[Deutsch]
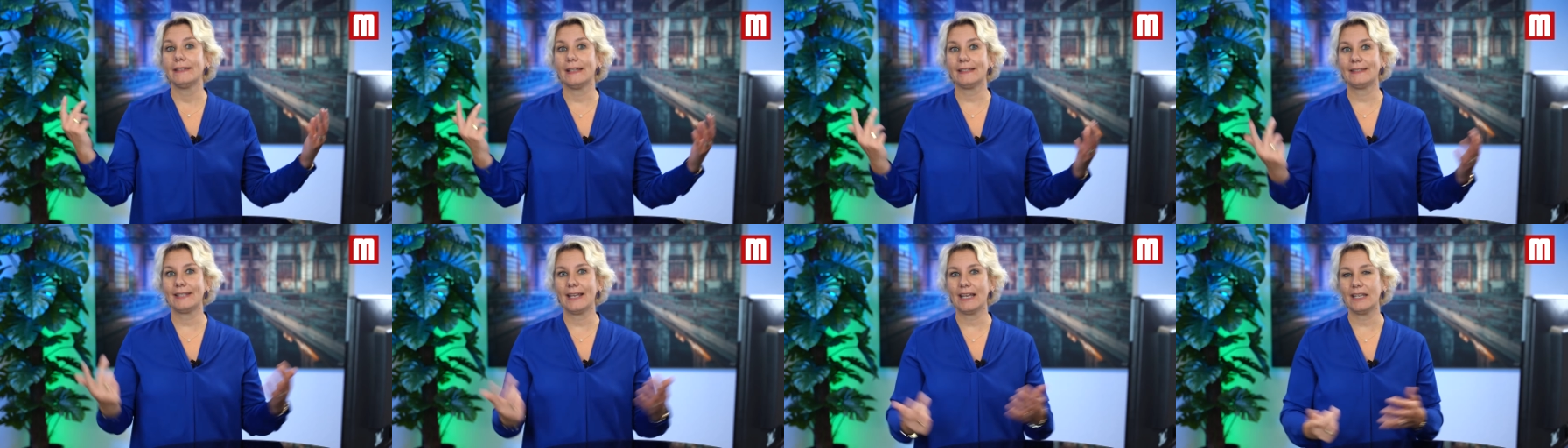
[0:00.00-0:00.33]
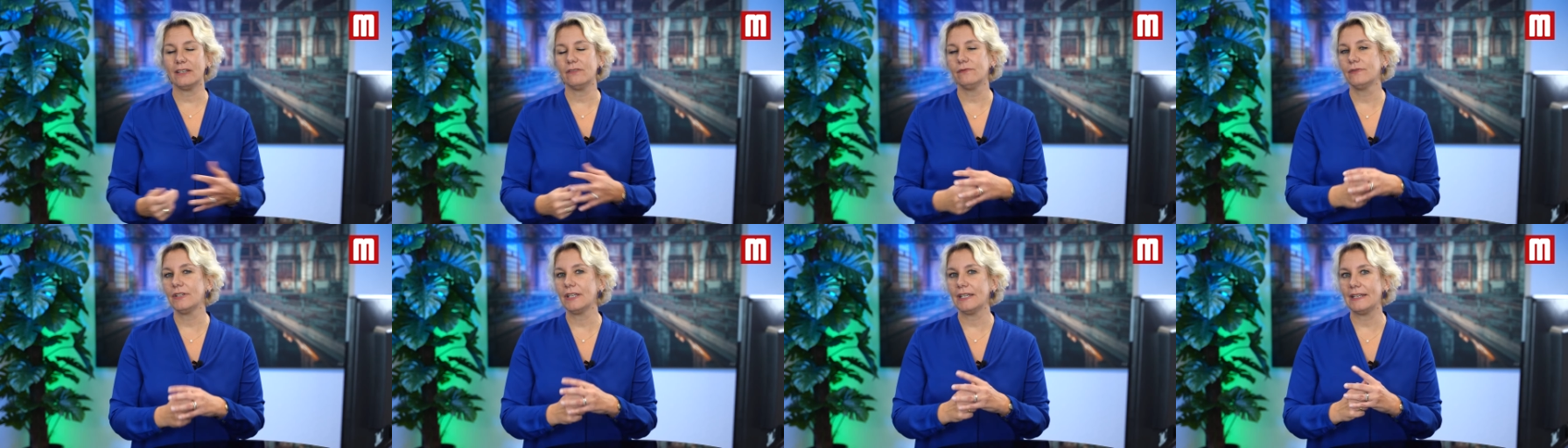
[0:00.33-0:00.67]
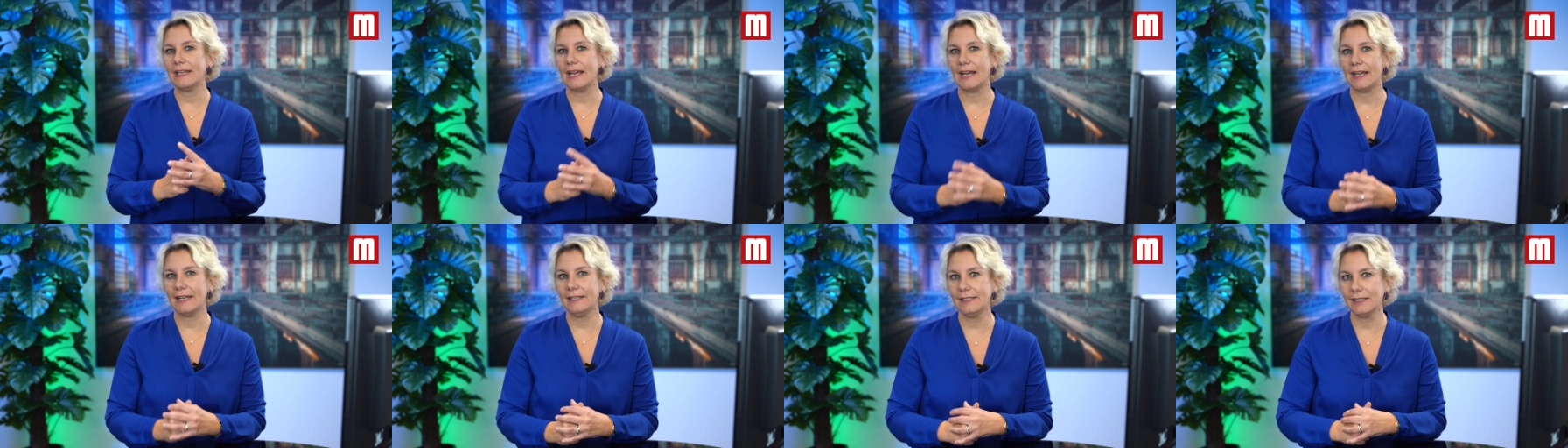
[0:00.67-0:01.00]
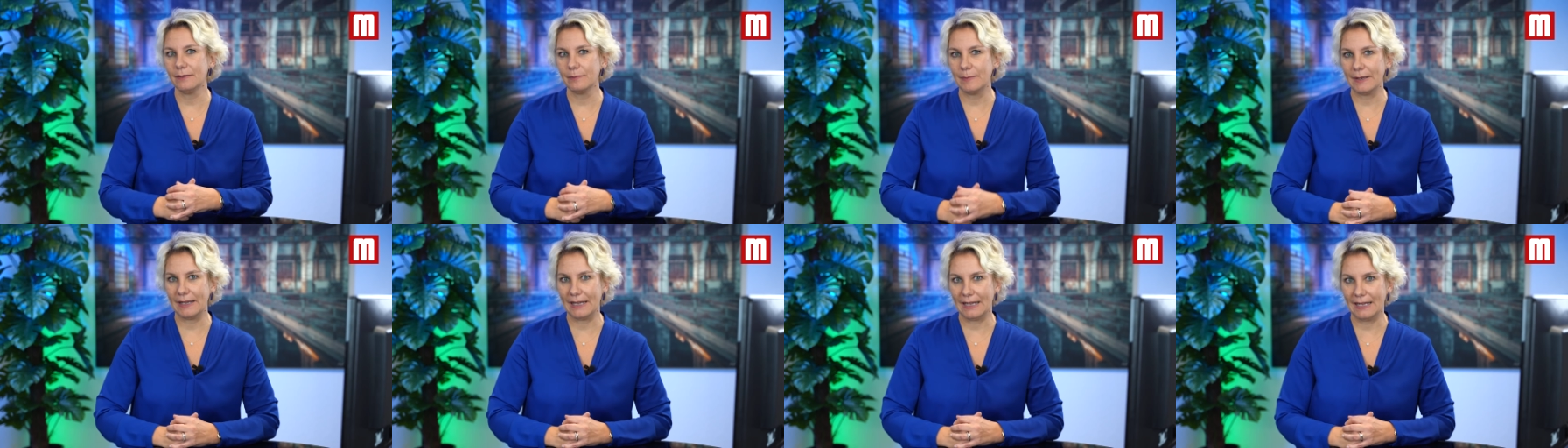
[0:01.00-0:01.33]
Das hatten wir in
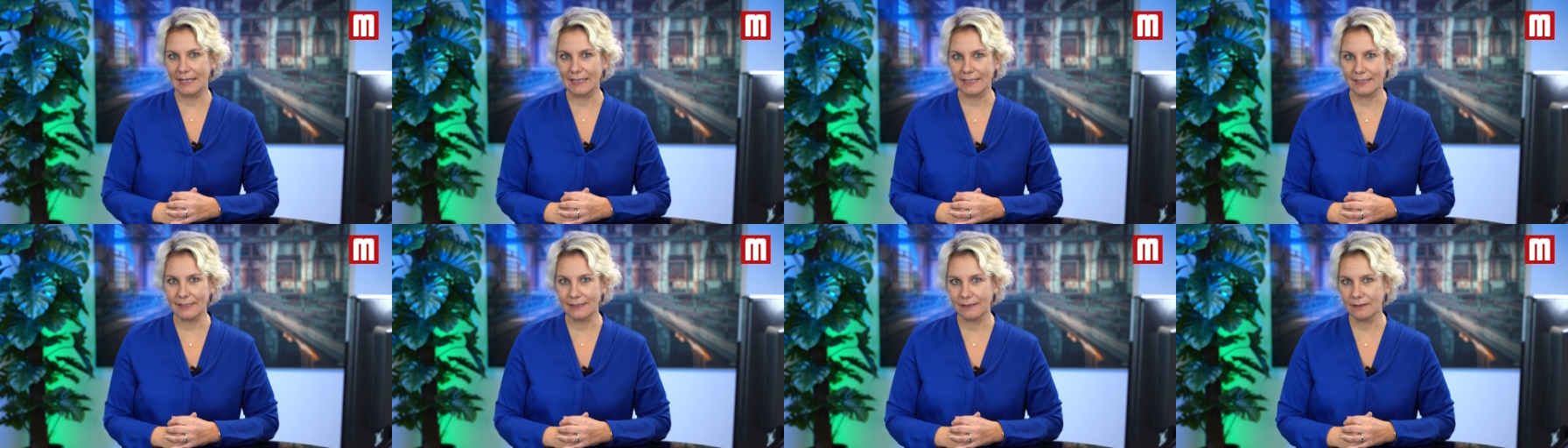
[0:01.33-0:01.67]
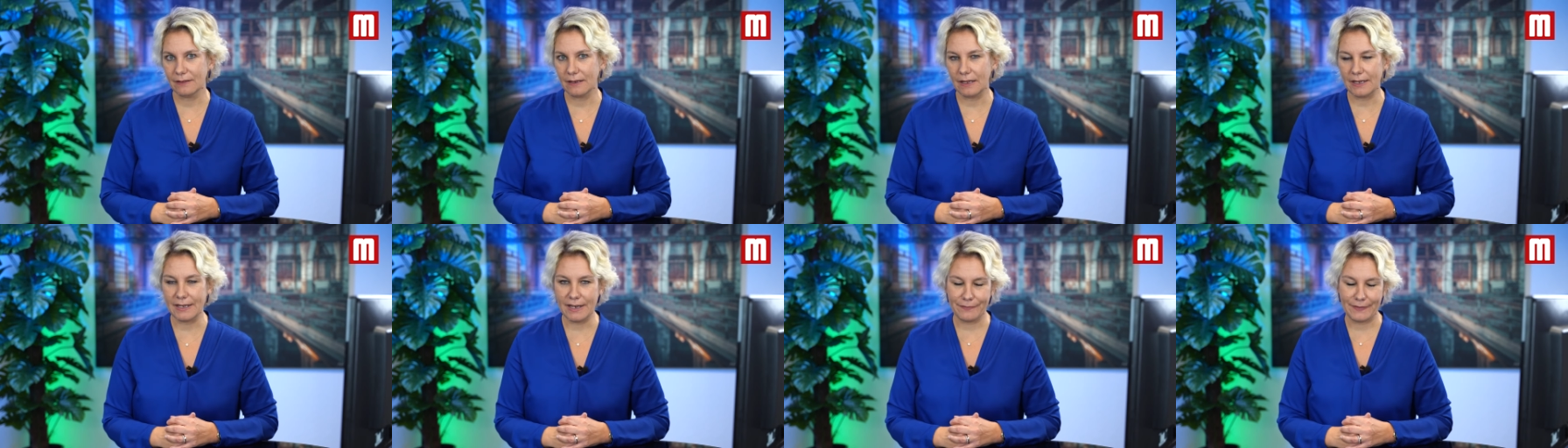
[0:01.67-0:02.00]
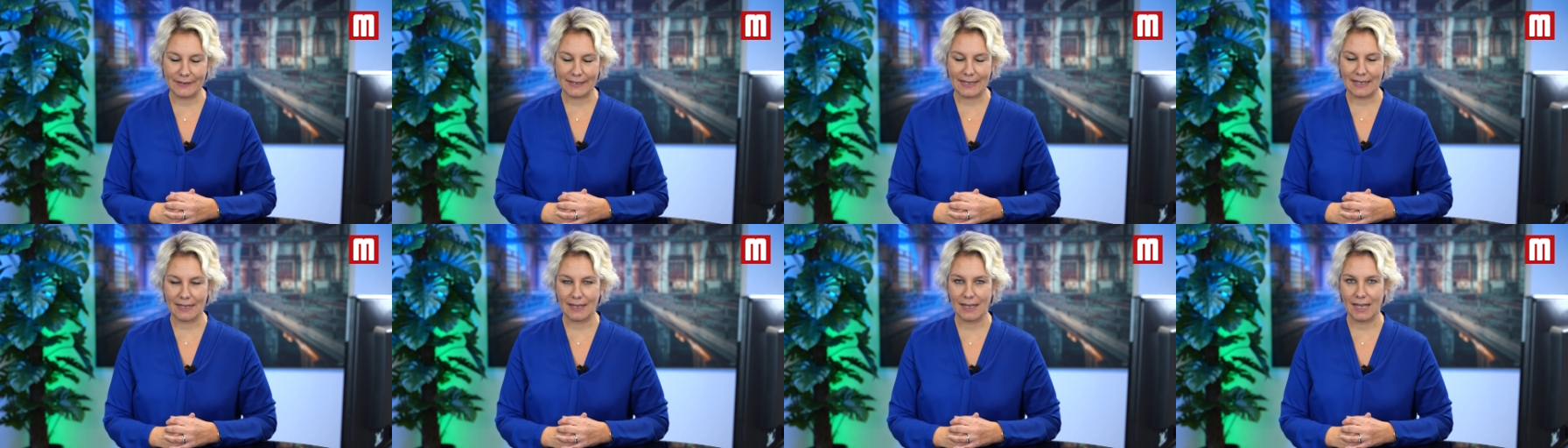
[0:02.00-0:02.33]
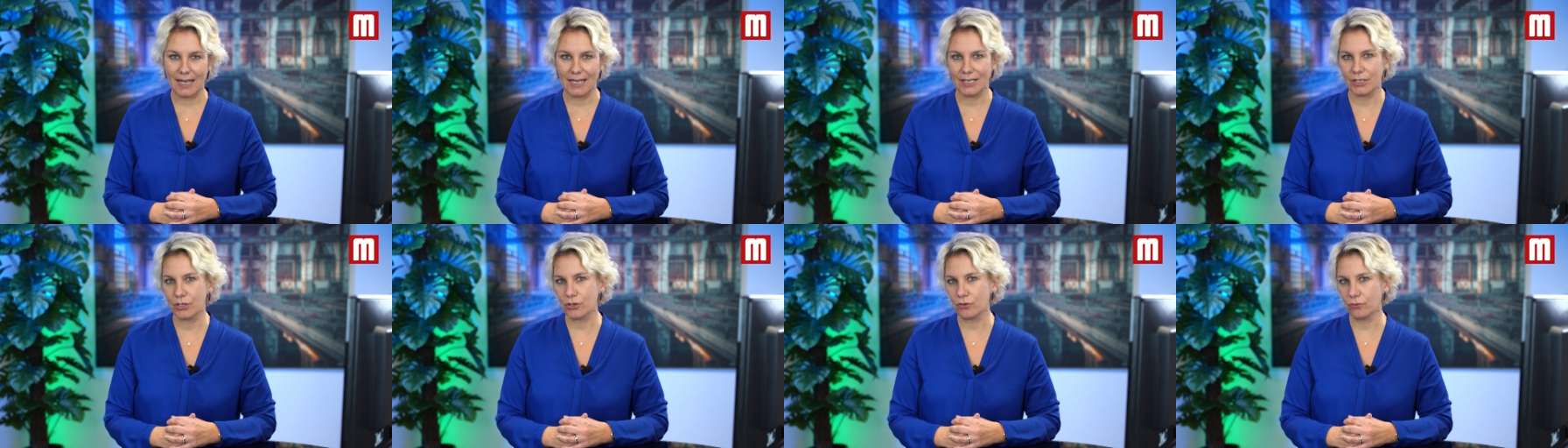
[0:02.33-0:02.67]
einigen Bereichen in der
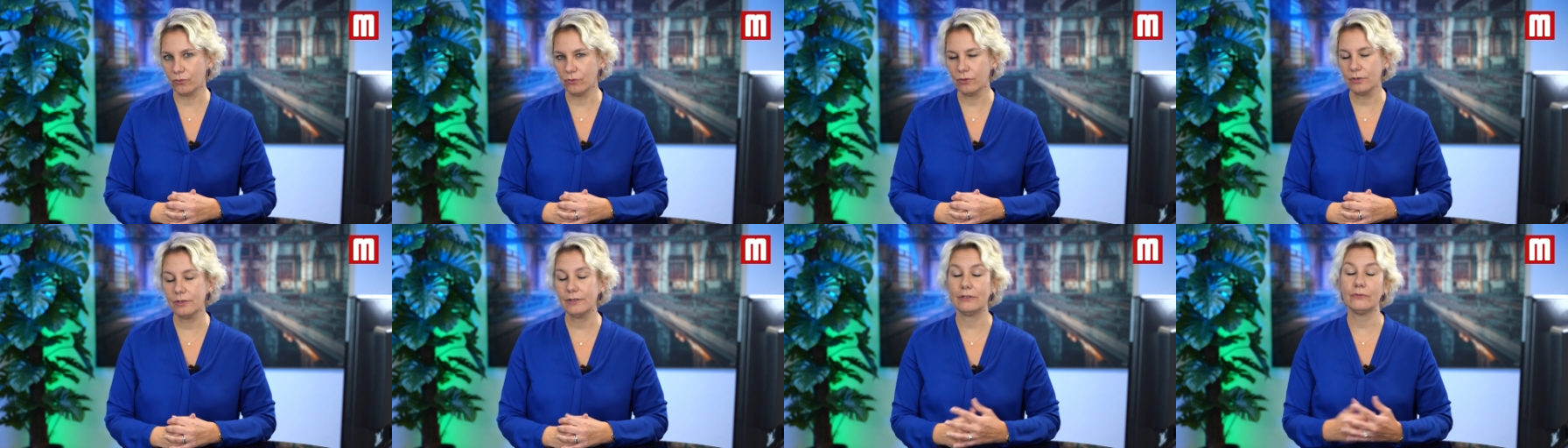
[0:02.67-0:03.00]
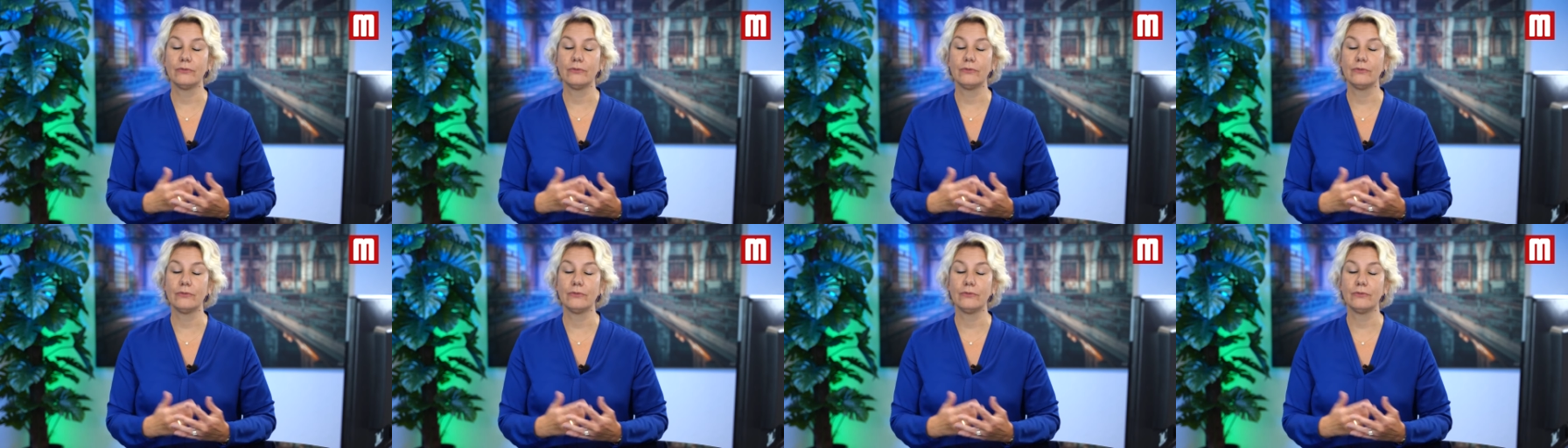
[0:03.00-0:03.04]
Vergangenheit schon